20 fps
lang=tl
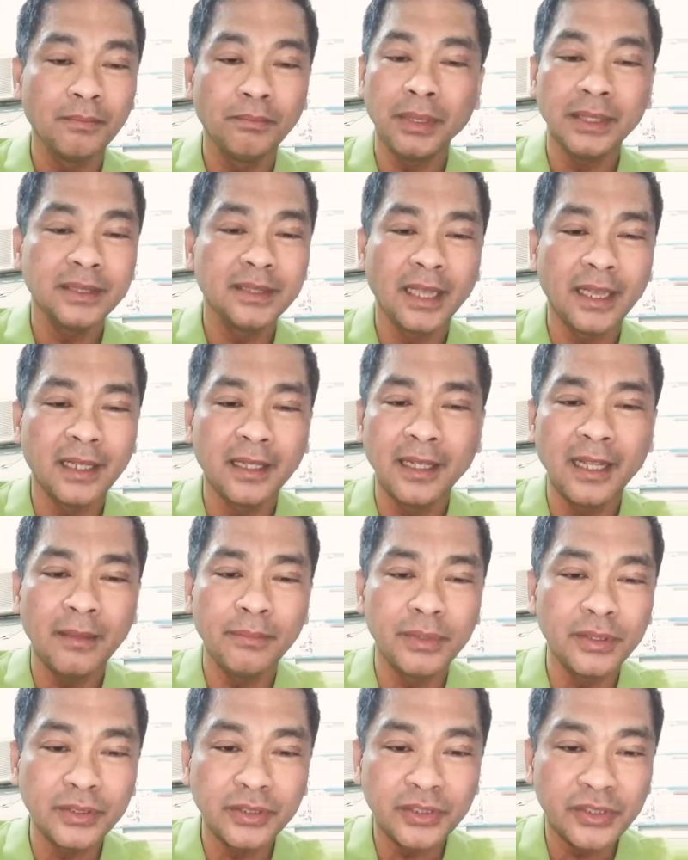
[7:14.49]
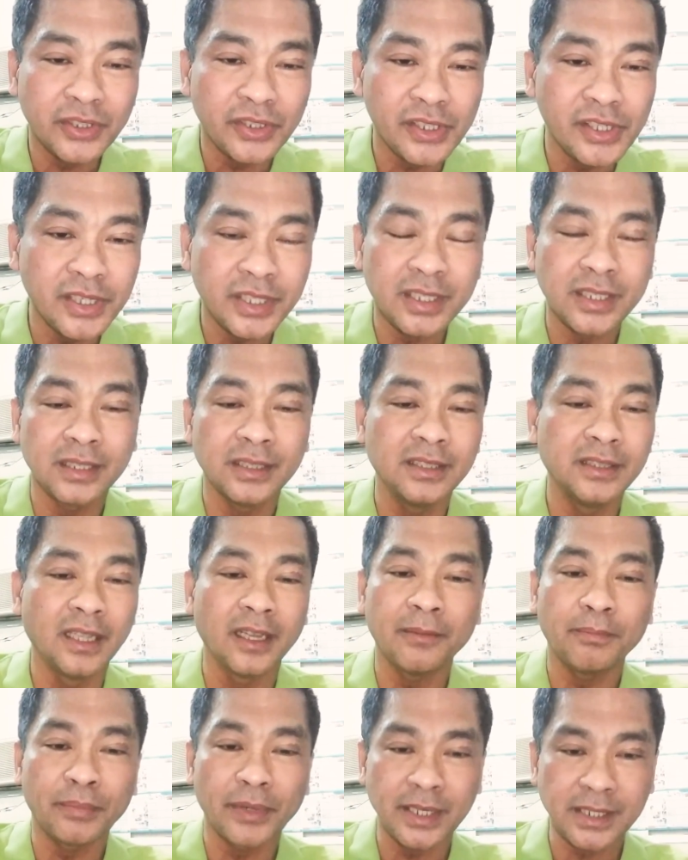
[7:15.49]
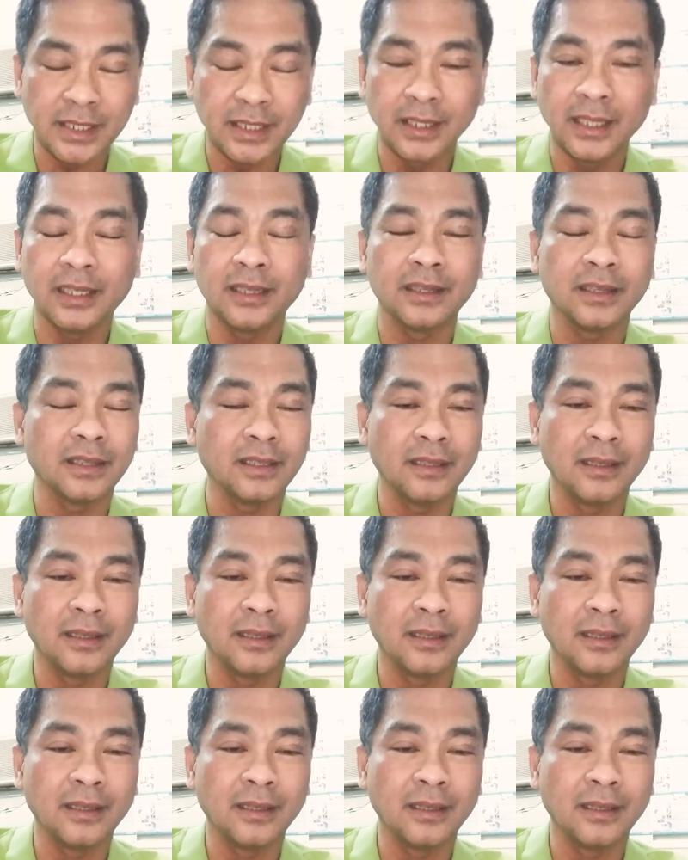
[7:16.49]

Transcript: But they never curse their president.